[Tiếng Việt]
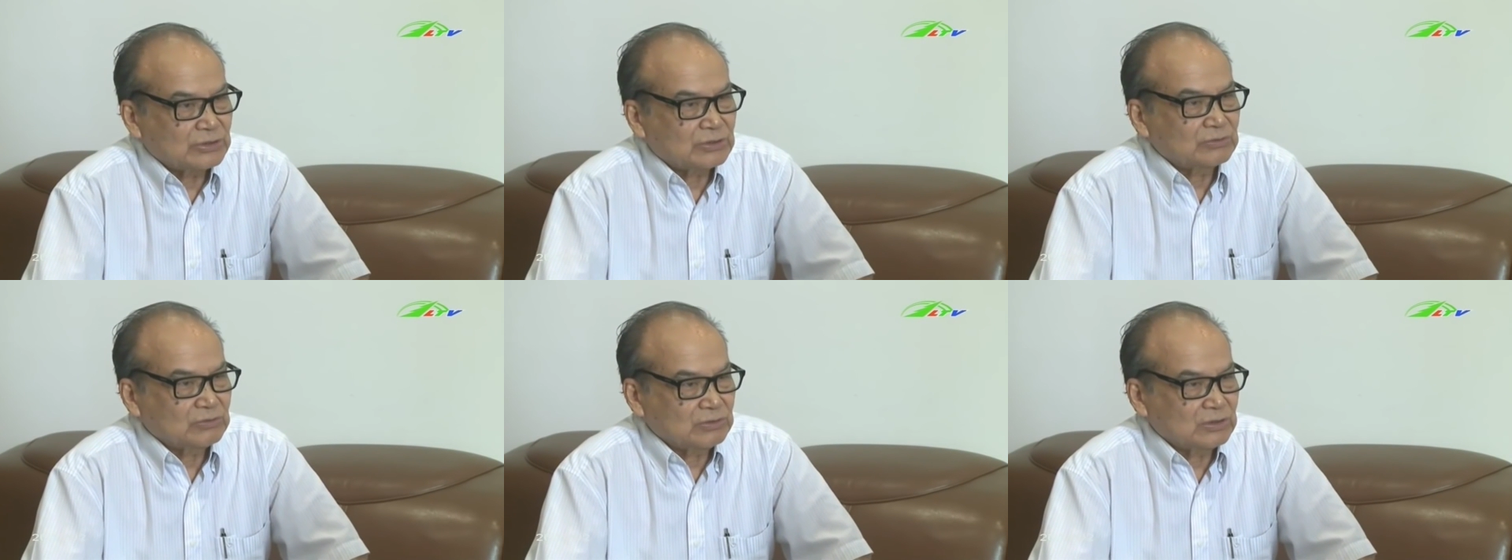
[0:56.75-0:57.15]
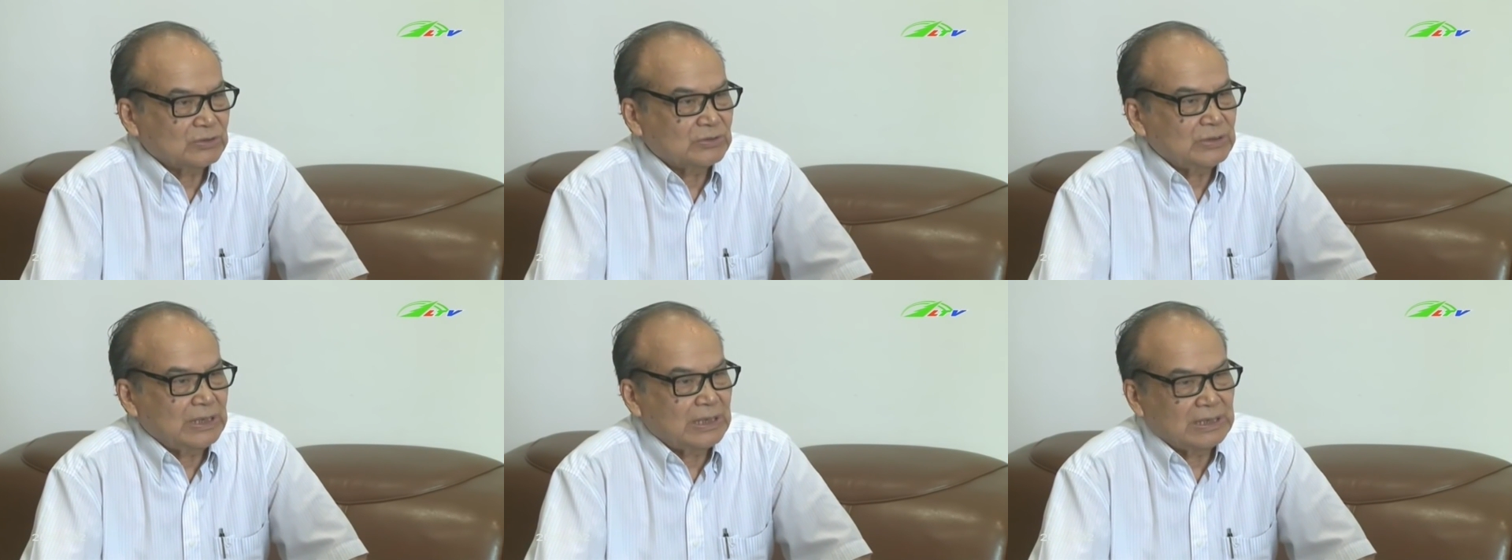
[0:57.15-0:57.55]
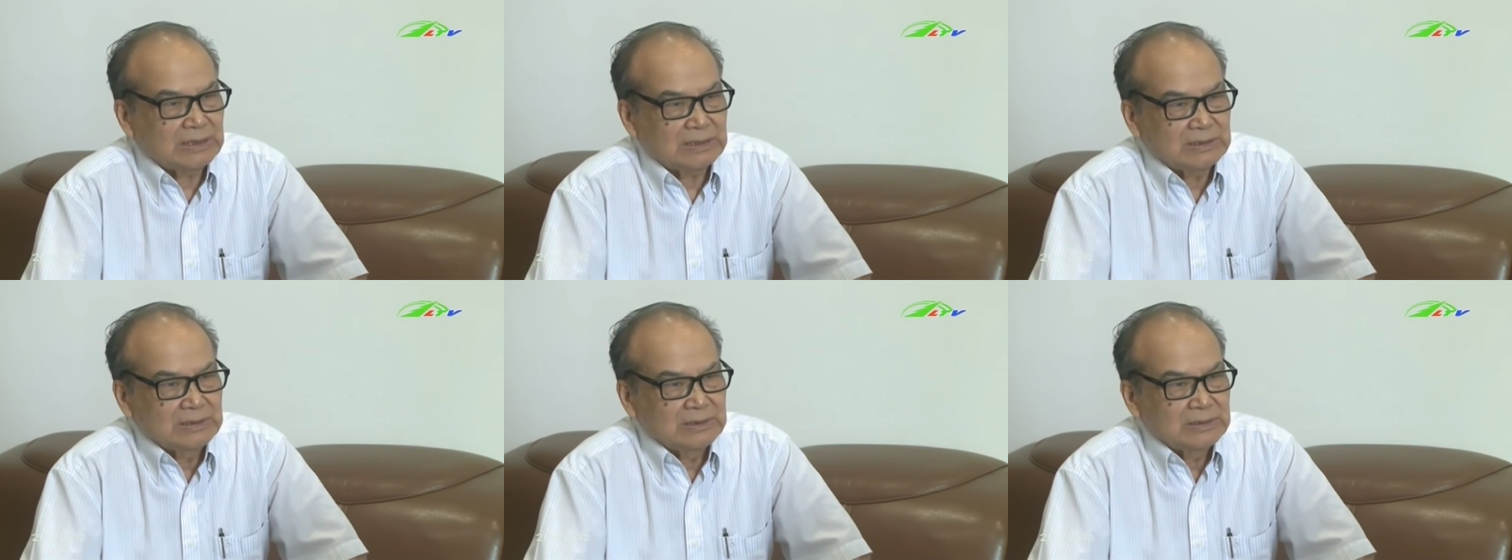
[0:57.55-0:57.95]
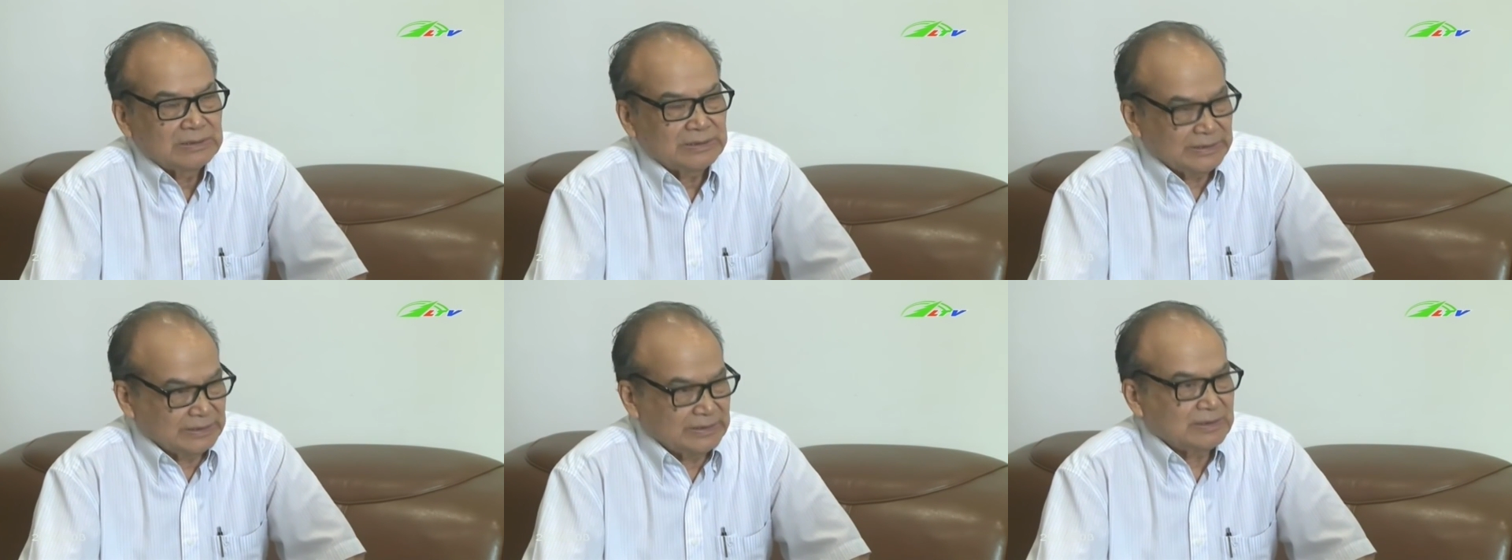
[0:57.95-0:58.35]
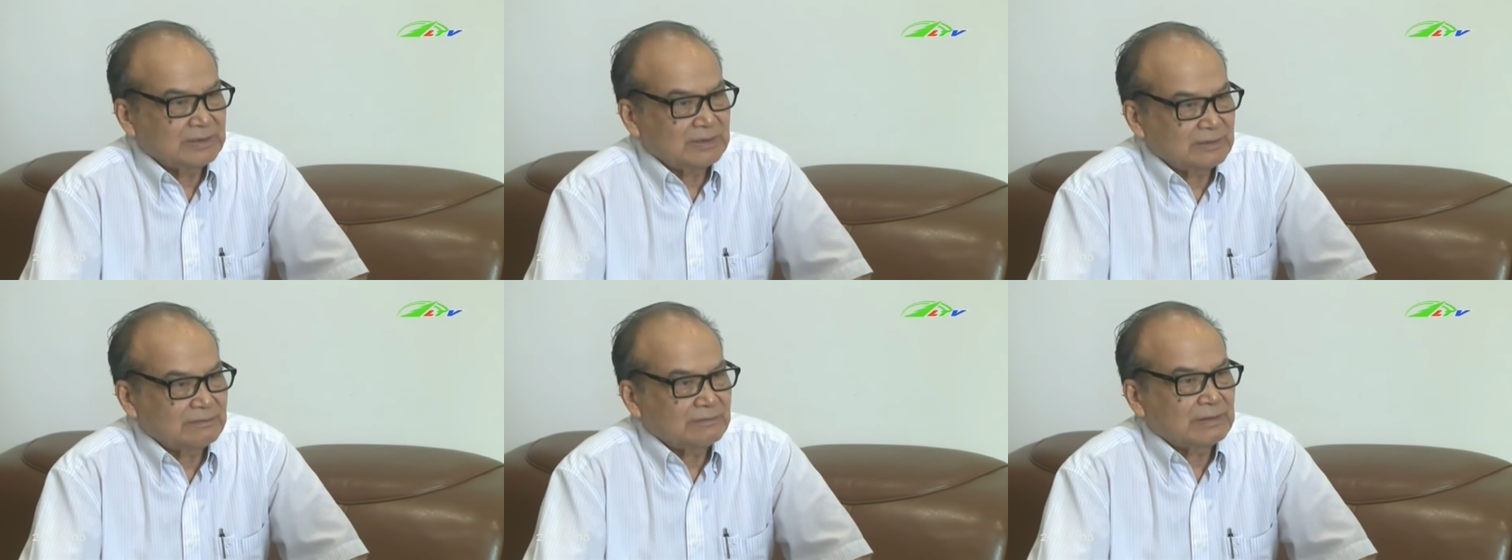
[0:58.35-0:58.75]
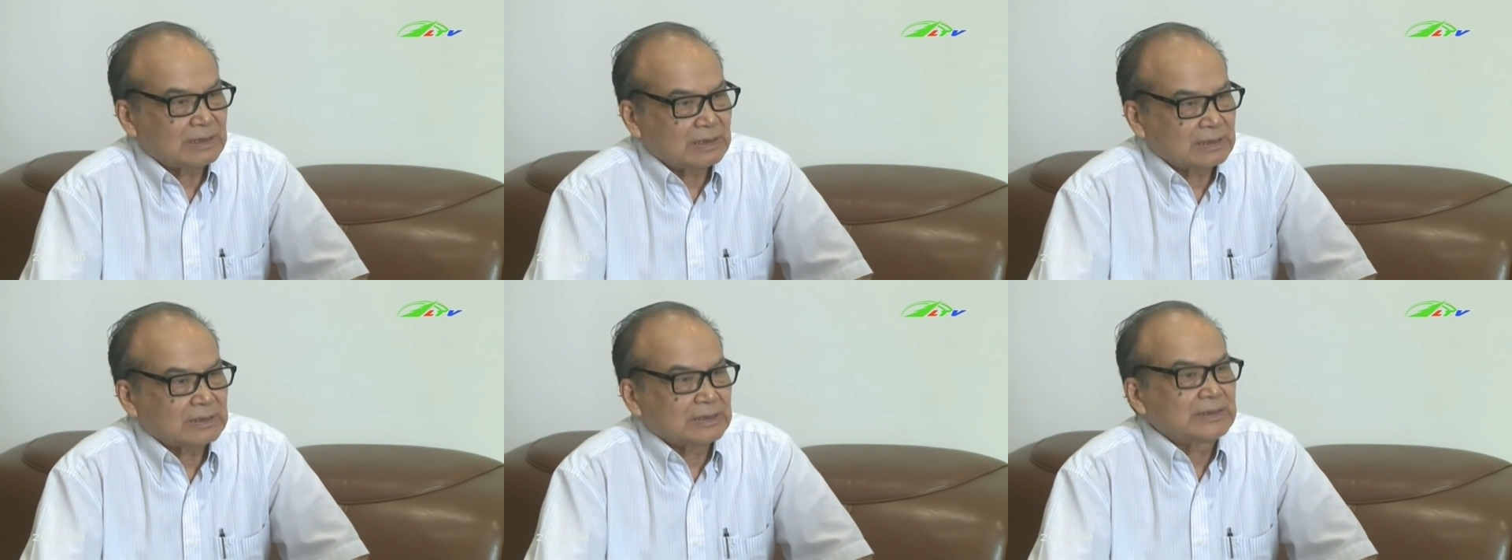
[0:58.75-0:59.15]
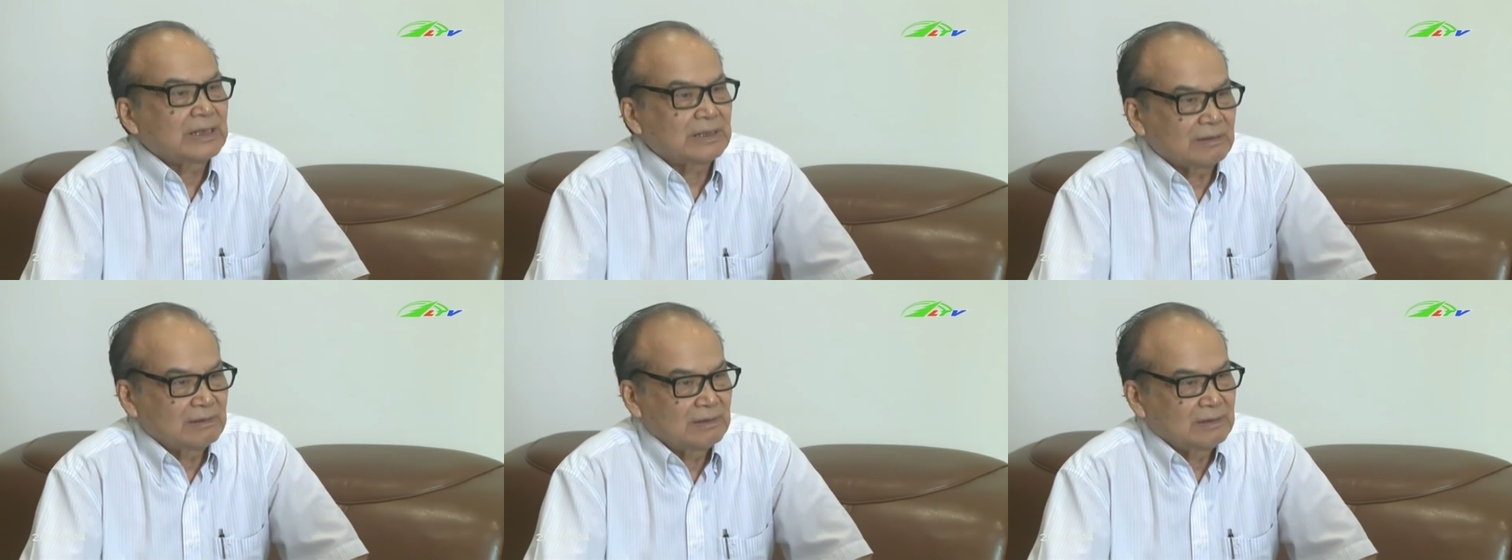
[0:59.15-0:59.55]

nó tương đối là chi tiết và cẩn thận.